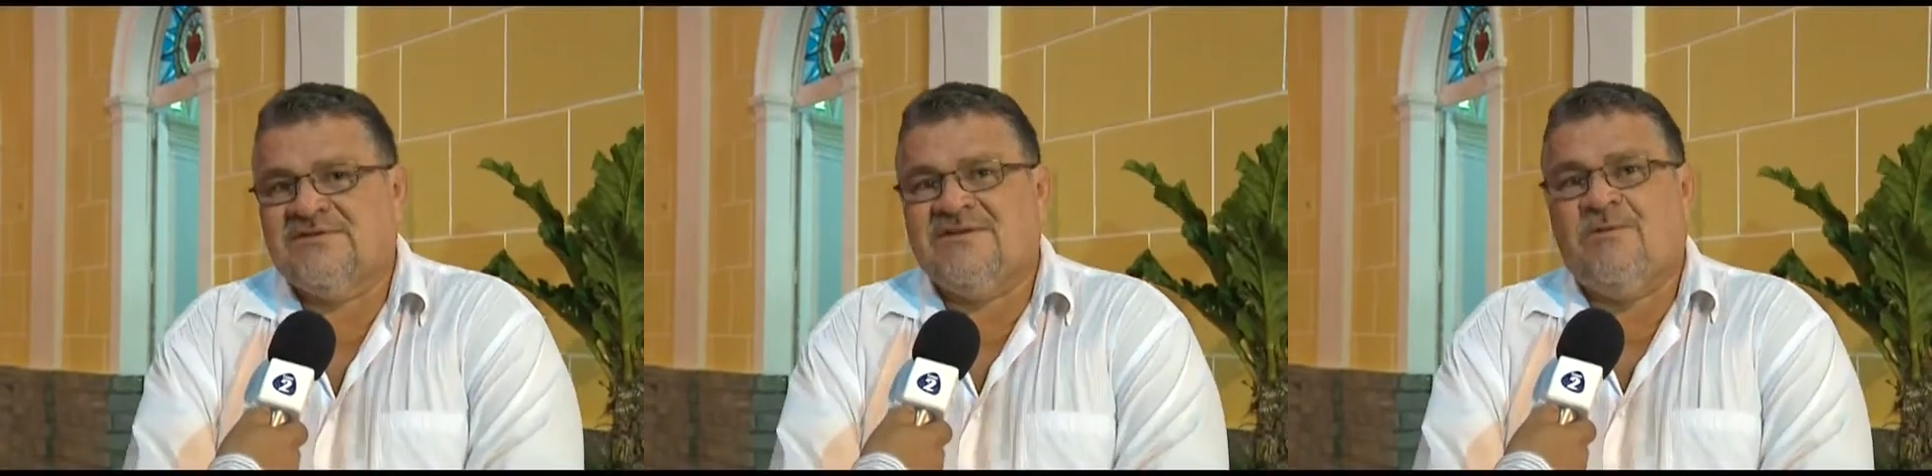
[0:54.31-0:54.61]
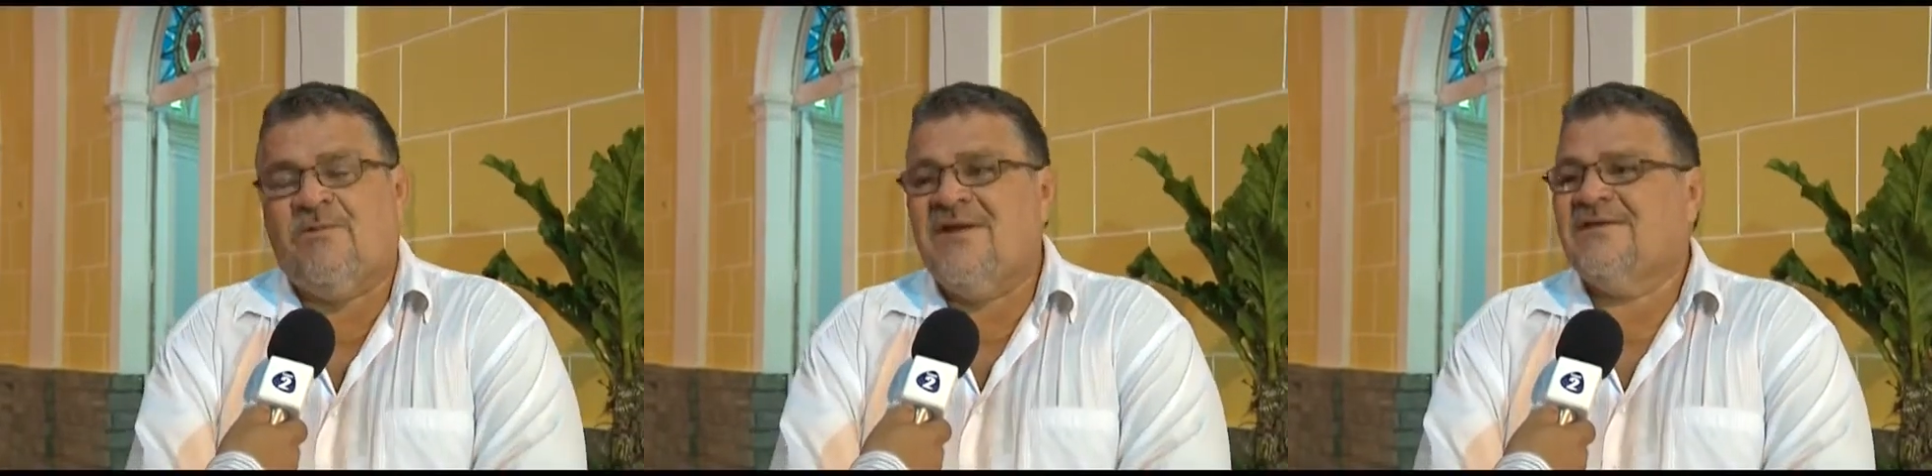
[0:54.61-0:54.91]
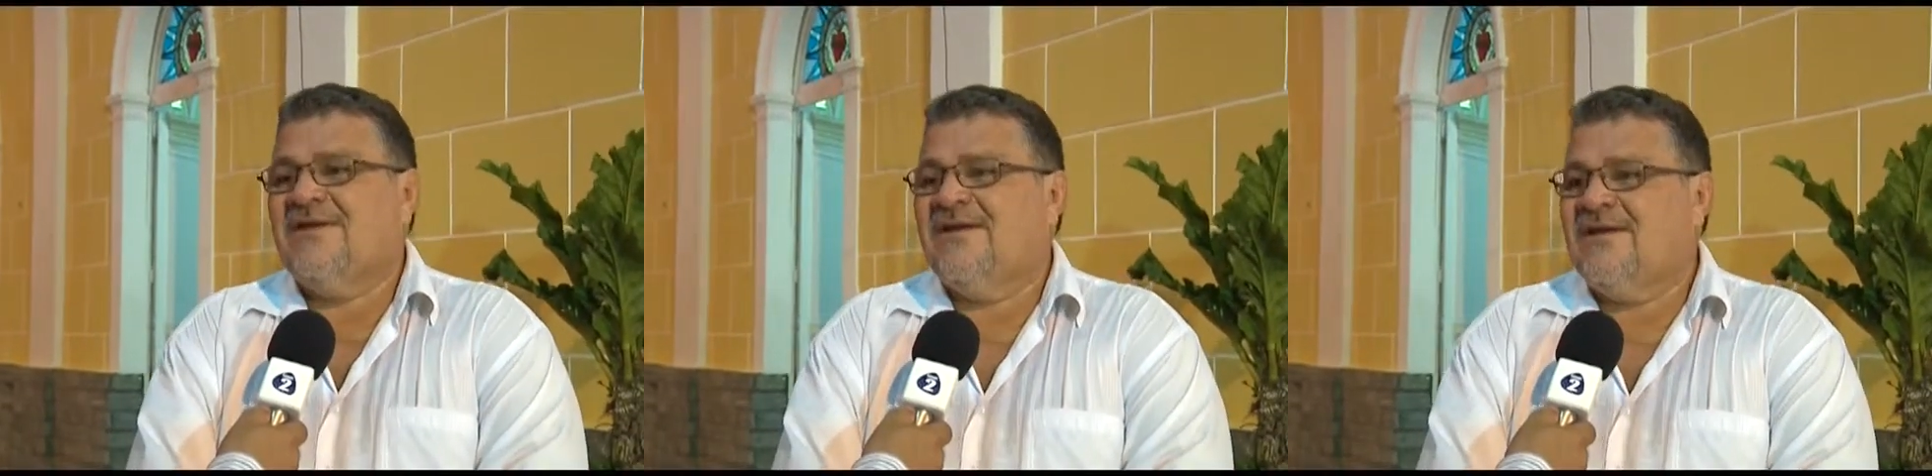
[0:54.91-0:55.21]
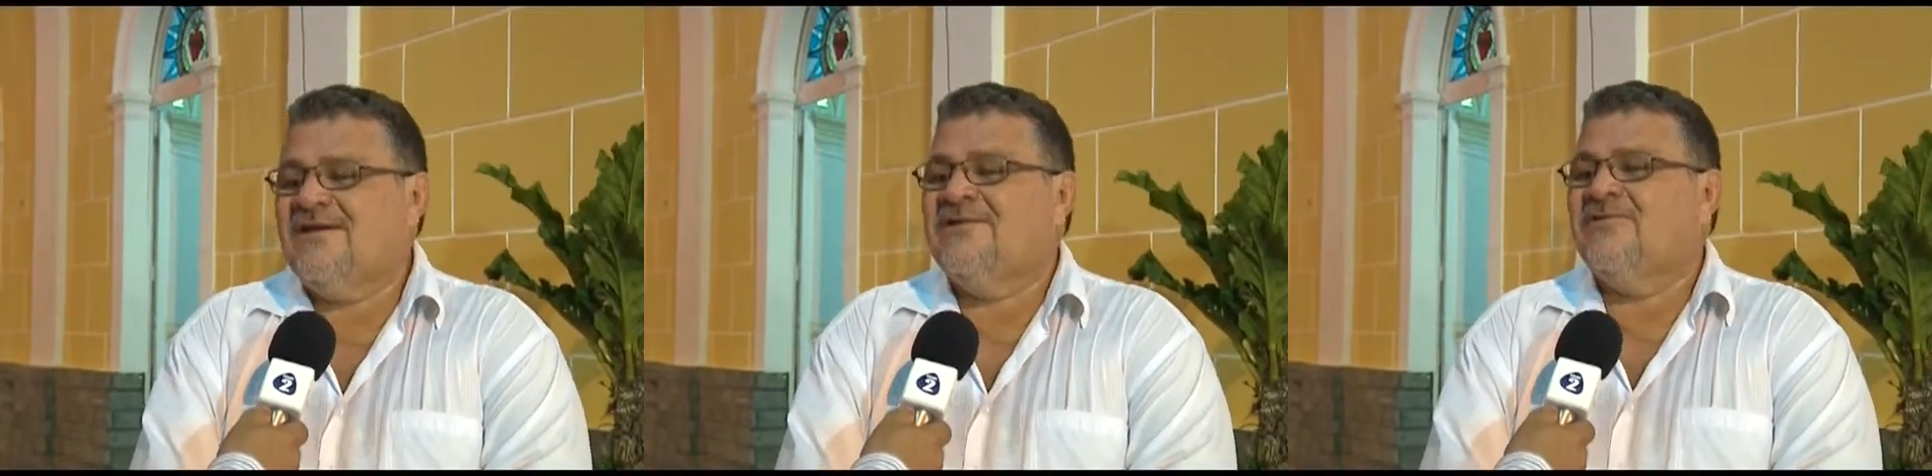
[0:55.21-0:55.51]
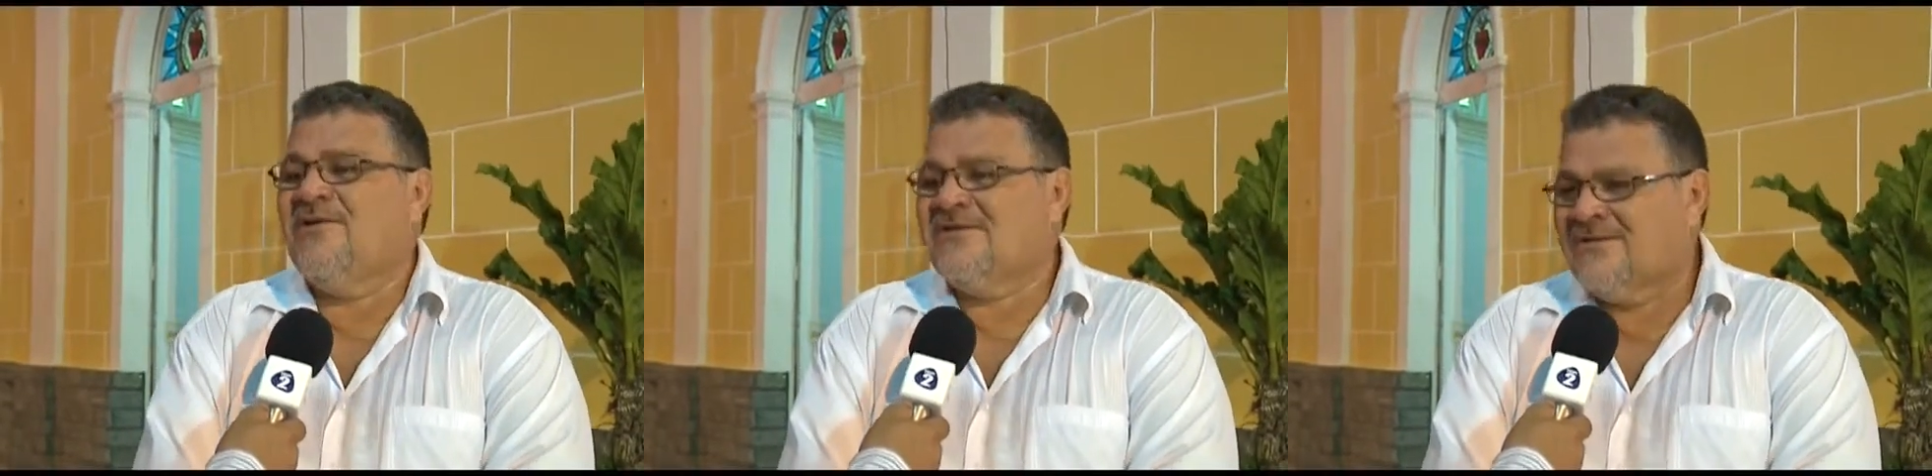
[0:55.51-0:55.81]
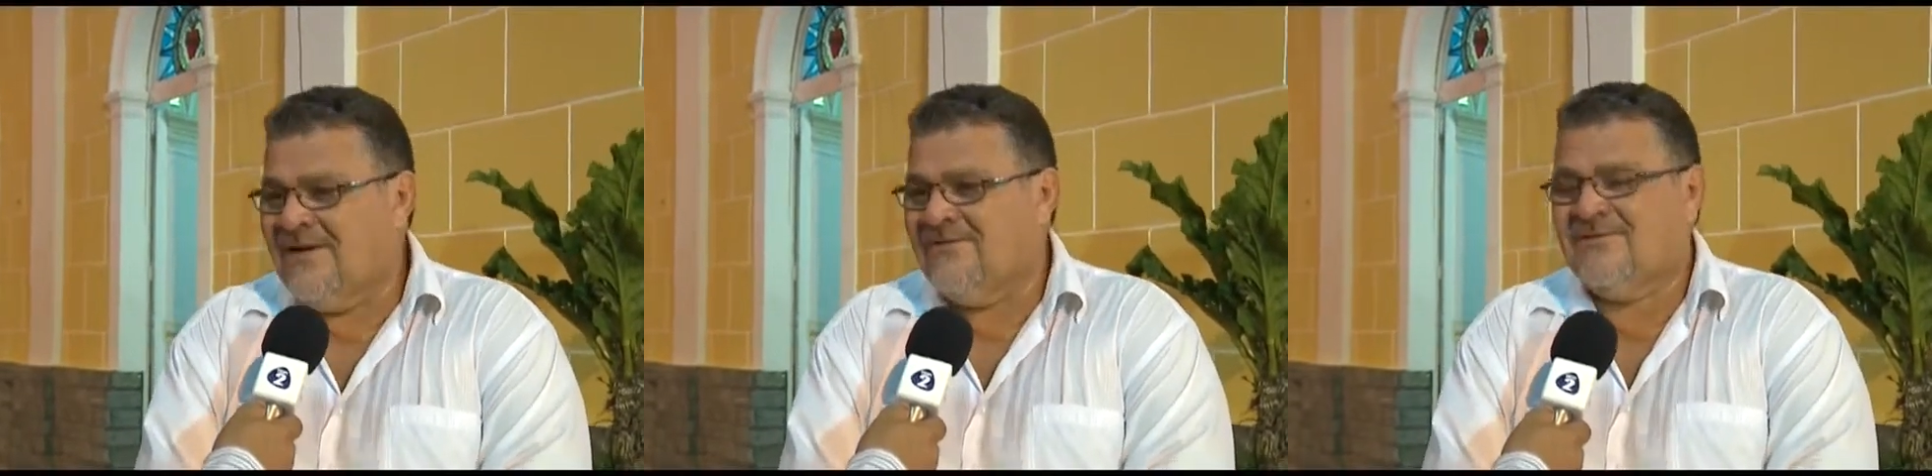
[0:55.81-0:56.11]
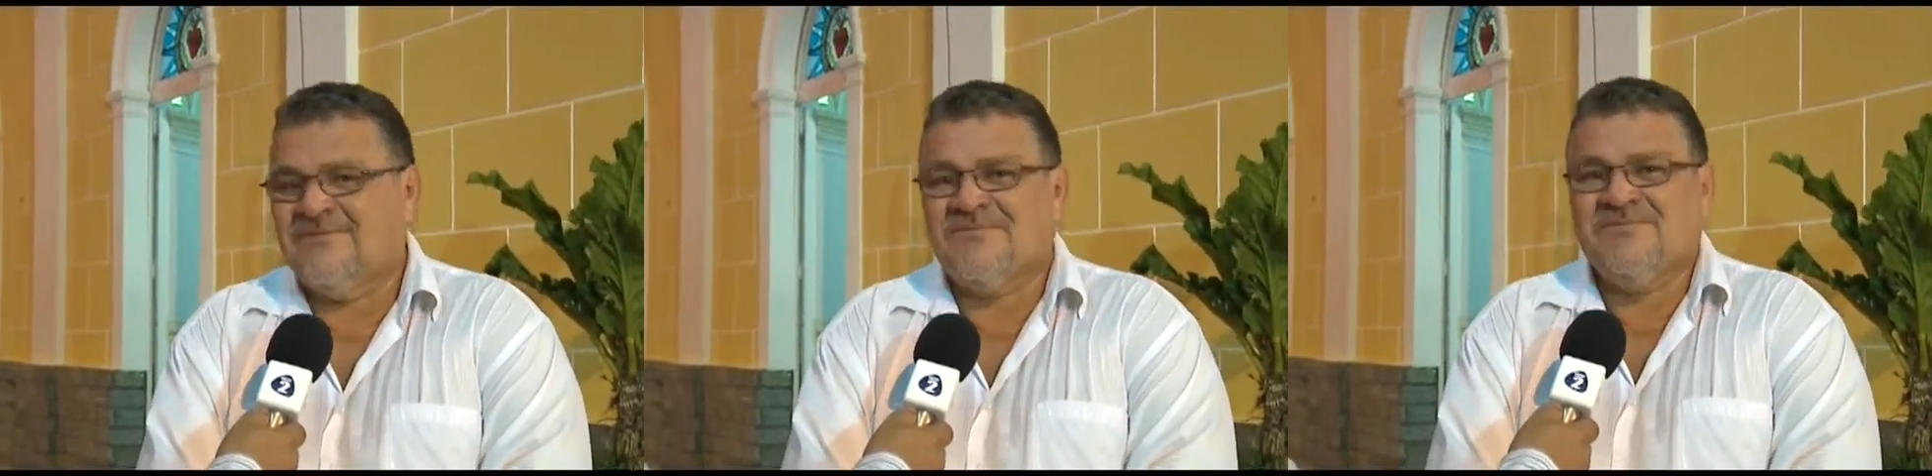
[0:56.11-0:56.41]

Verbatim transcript: 52 anos